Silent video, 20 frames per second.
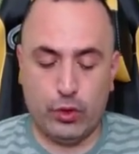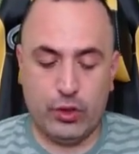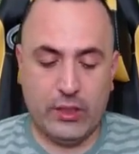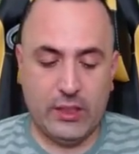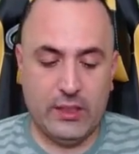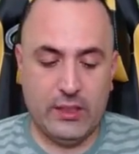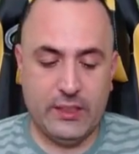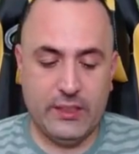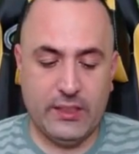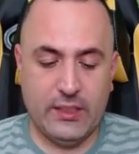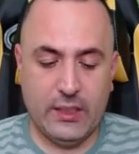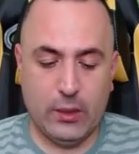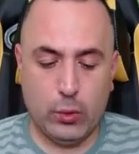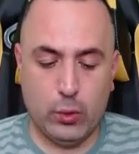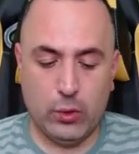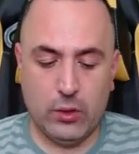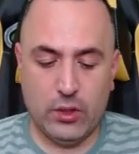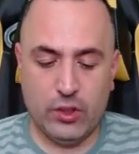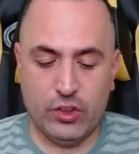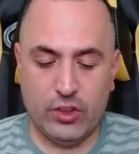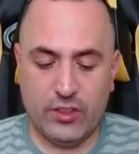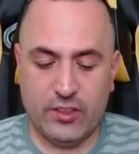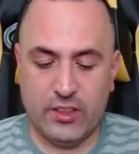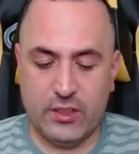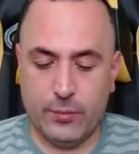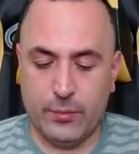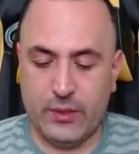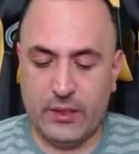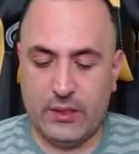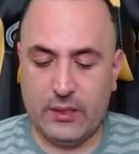Cellini ile kullanacağız
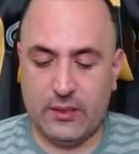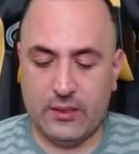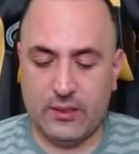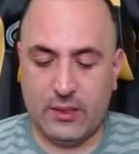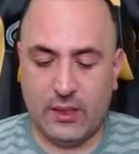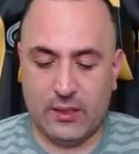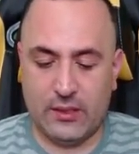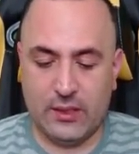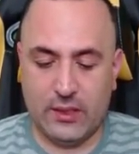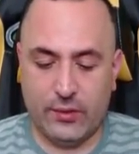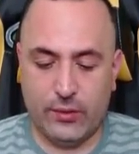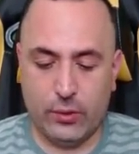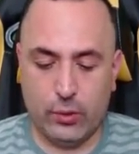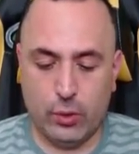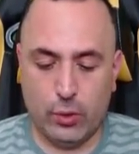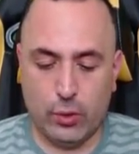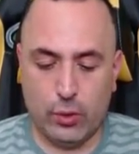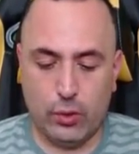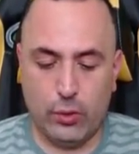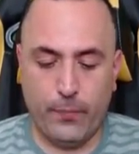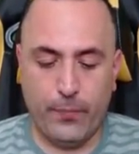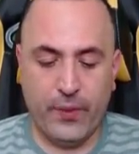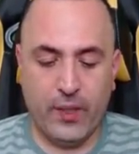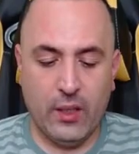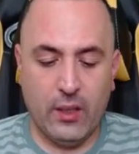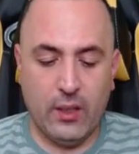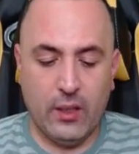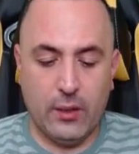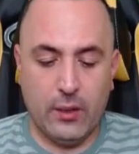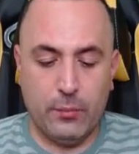şimdi sağ tarafa doğru.
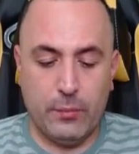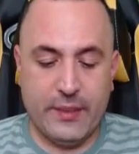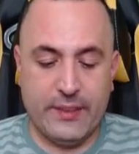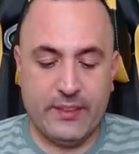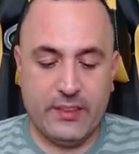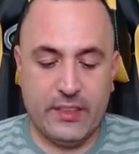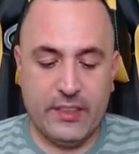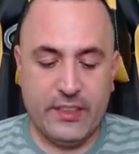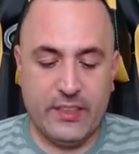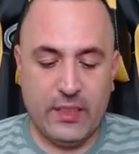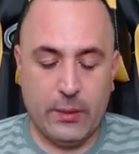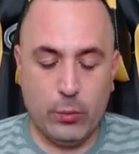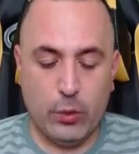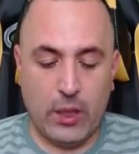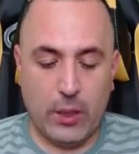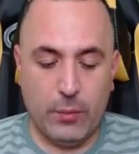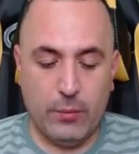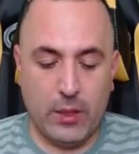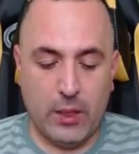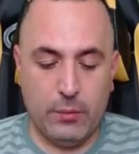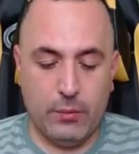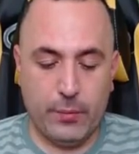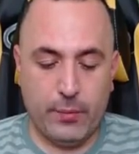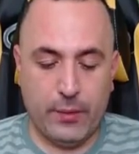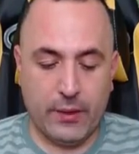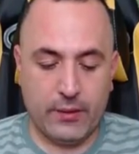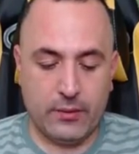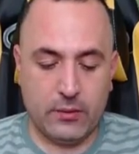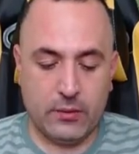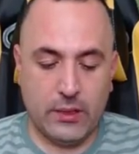Messi'ye yine mükemmel bir
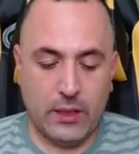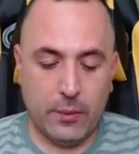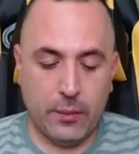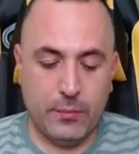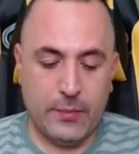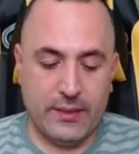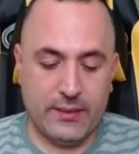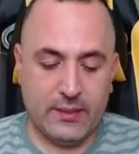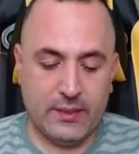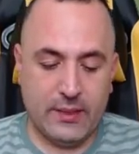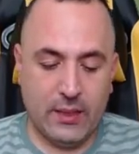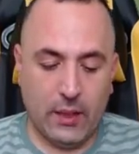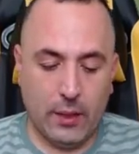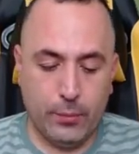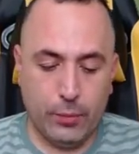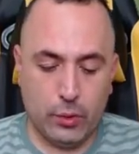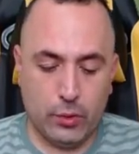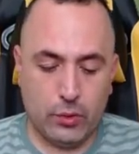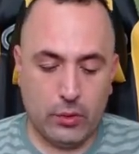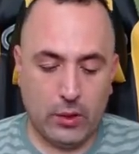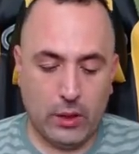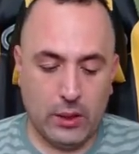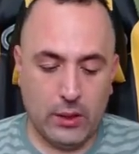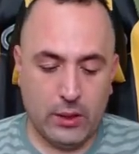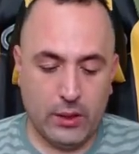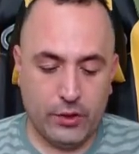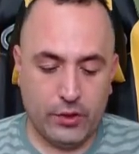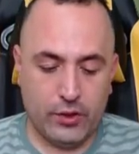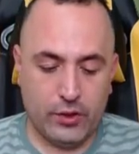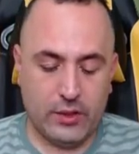pas. Ya Messi ne yapıyorsun Allah
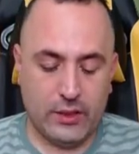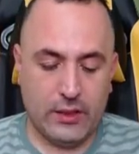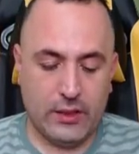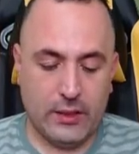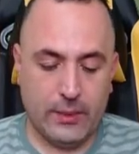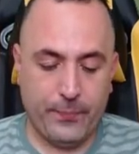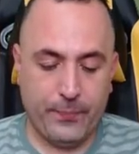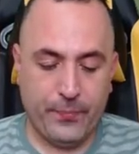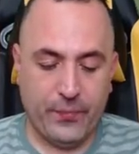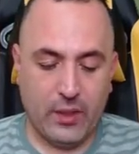aşkına ya.